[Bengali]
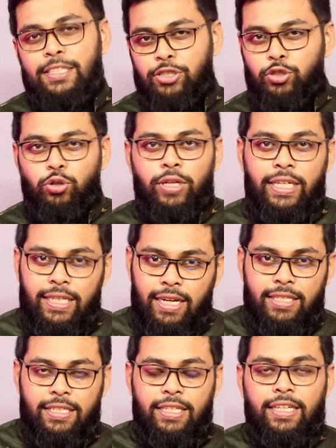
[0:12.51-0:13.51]
নিশ্চয়ই
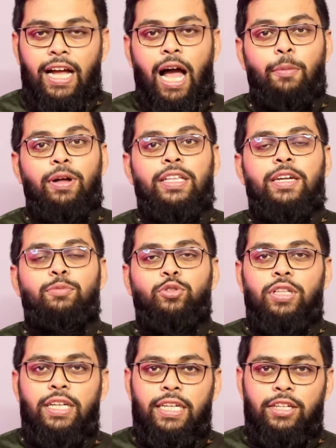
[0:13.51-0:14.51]
ইন্টারেস্টিং আমাদের
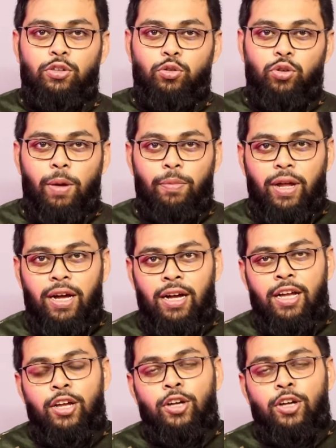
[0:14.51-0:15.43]
মধ্যে কিন্তু আমরা